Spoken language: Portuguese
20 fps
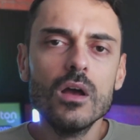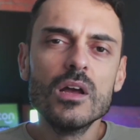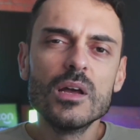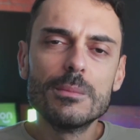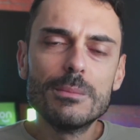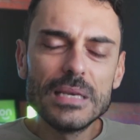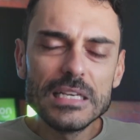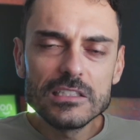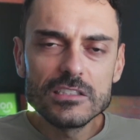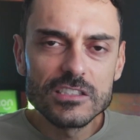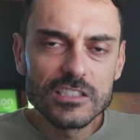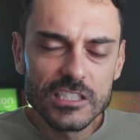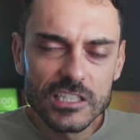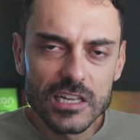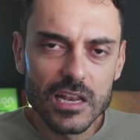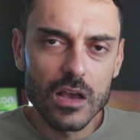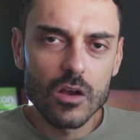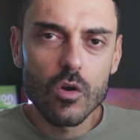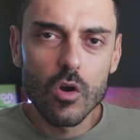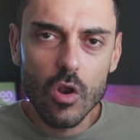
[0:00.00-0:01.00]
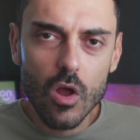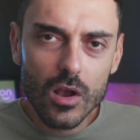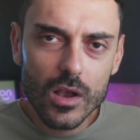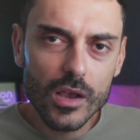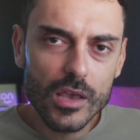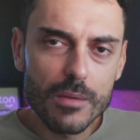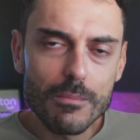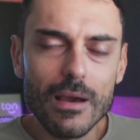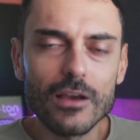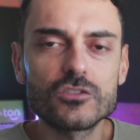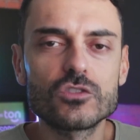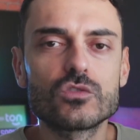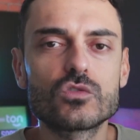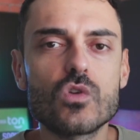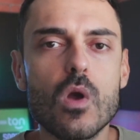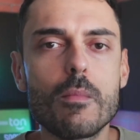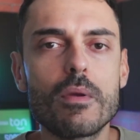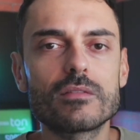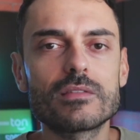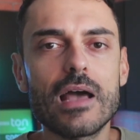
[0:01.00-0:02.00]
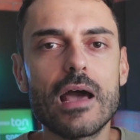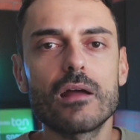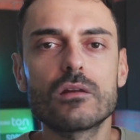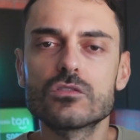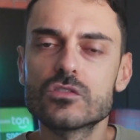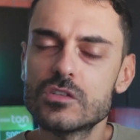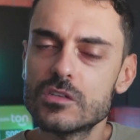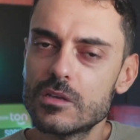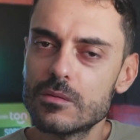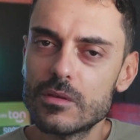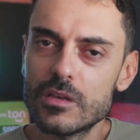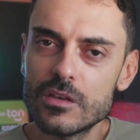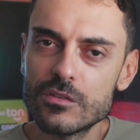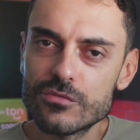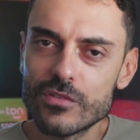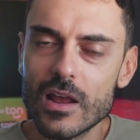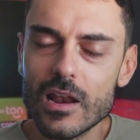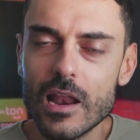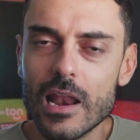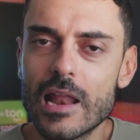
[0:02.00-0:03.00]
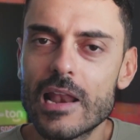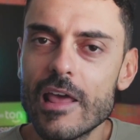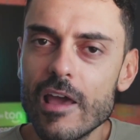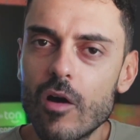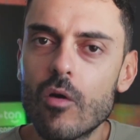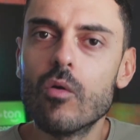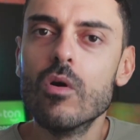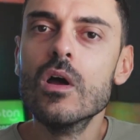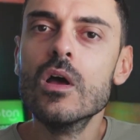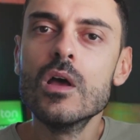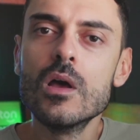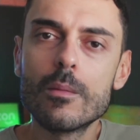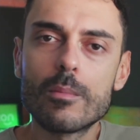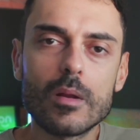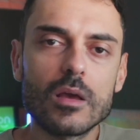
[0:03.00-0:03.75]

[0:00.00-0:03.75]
me ensina, coloca aqui embaixo nos comentários e, e fala lá, Léo, para